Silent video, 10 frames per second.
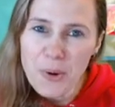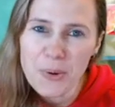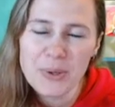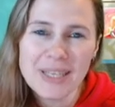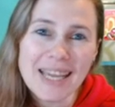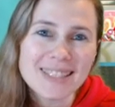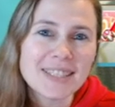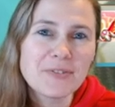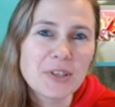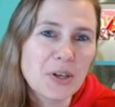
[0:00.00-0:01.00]
und
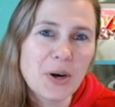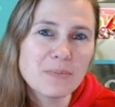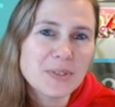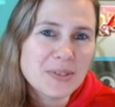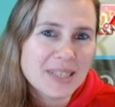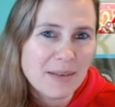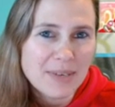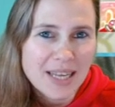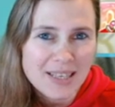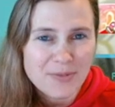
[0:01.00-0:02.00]
herzlich willkommen zu
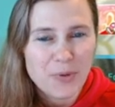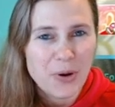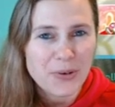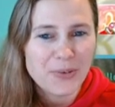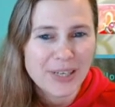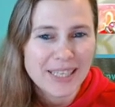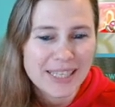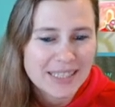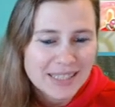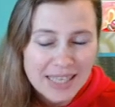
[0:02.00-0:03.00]
Summoners War
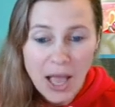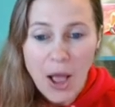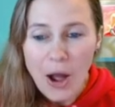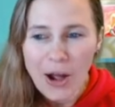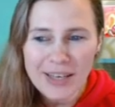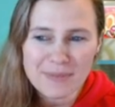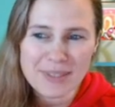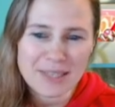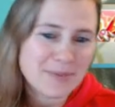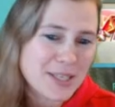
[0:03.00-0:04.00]
Chronicles. Heute mit
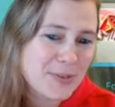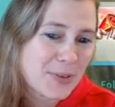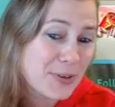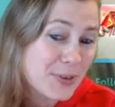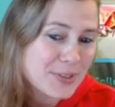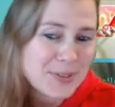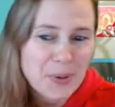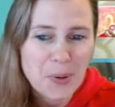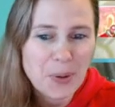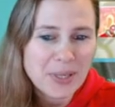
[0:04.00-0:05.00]
der
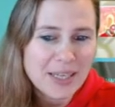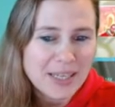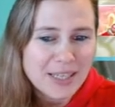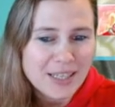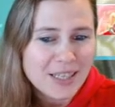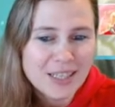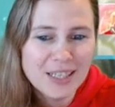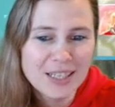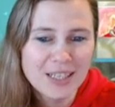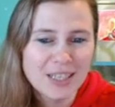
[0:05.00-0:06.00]
Beschwörungsrunde
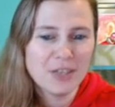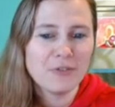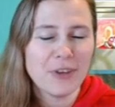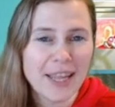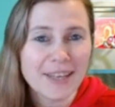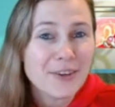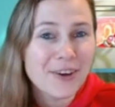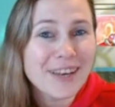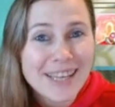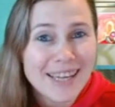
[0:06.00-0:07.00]

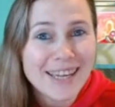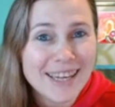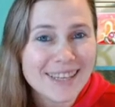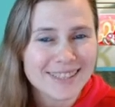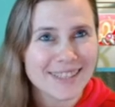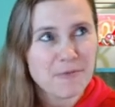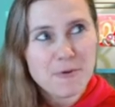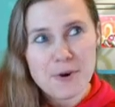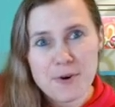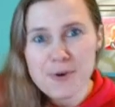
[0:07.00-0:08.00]
Feenkönig.
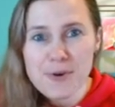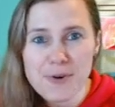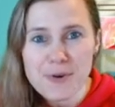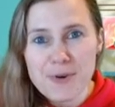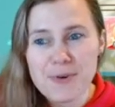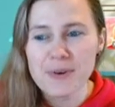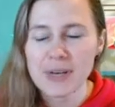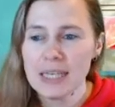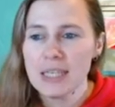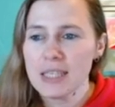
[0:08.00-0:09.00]
Woo!
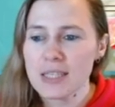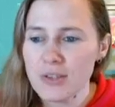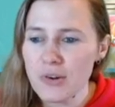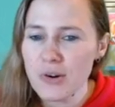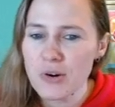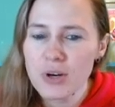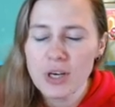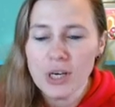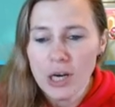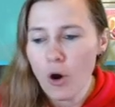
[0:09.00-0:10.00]
So,
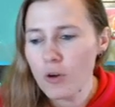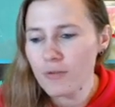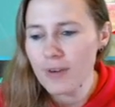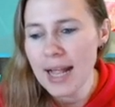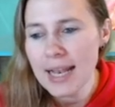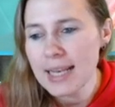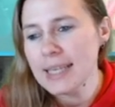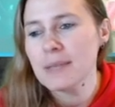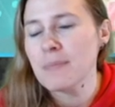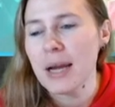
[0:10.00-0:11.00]
und weil
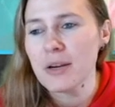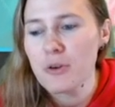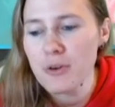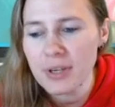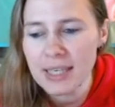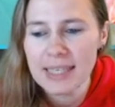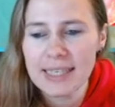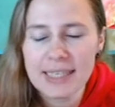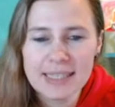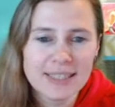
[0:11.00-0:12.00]
ich mein Glück
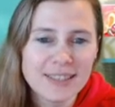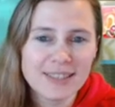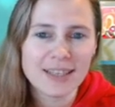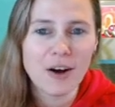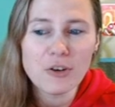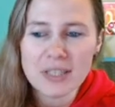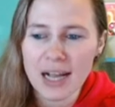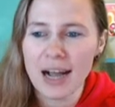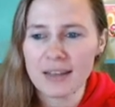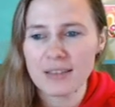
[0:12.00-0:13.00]
äh, nicht
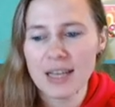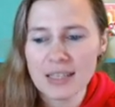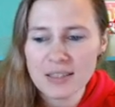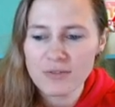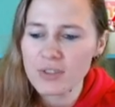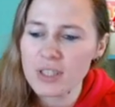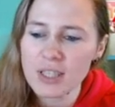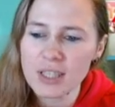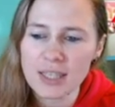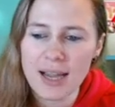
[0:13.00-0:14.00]
ausarten lassen will,
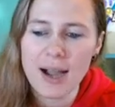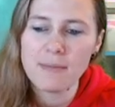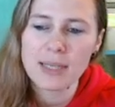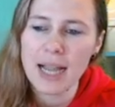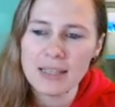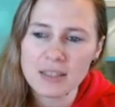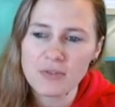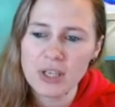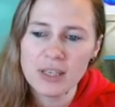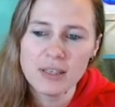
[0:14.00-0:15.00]
ich habe ganz
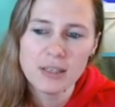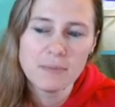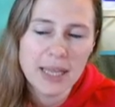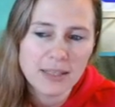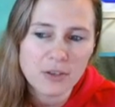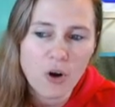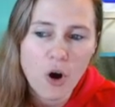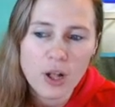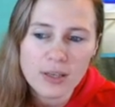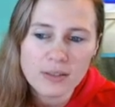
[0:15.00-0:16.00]
viele
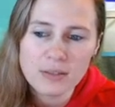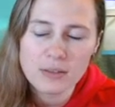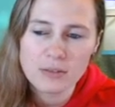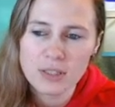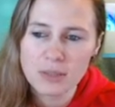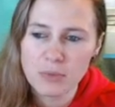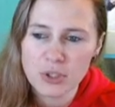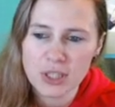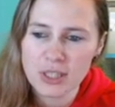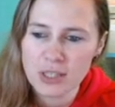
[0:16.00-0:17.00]
Elementrollen und die
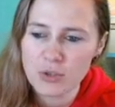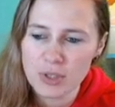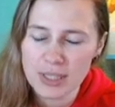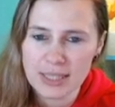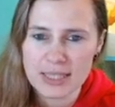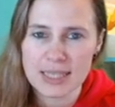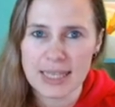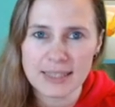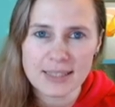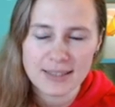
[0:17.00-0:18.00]
möchte ich natürlich als
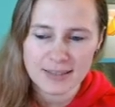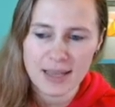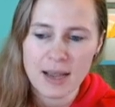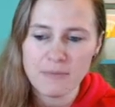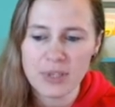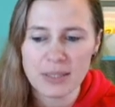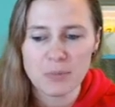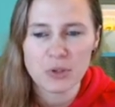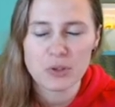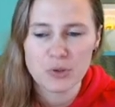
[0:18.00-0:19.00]
letztes haben, weil ich
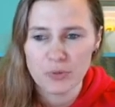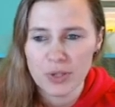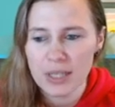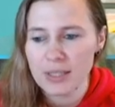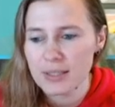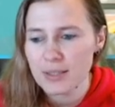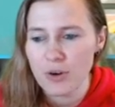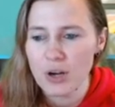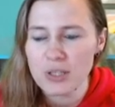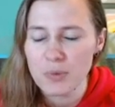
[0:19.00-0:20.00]
möchte so viele
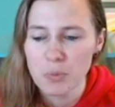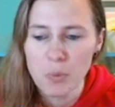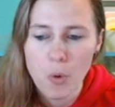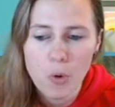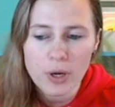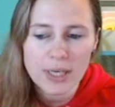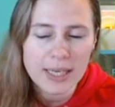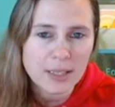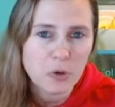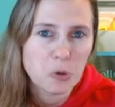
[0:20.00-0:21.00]
Scrolls wie
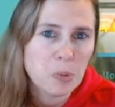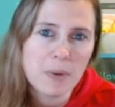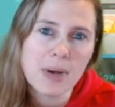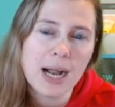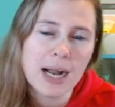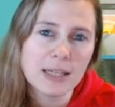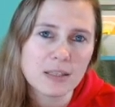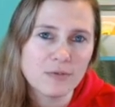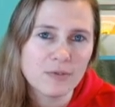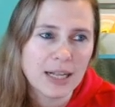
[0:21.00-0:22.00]
möglich
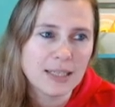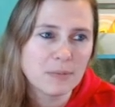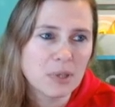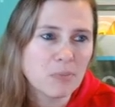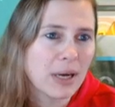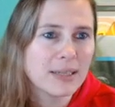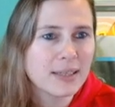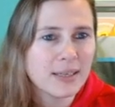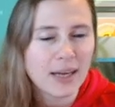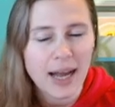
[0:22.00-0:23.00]
überbehalten, weil nämlich bald
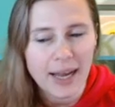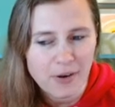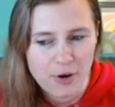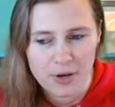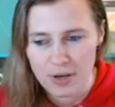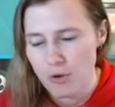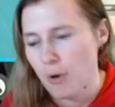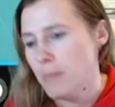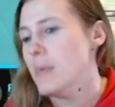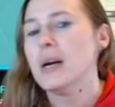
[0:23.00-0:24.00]
die Einhörner kommen.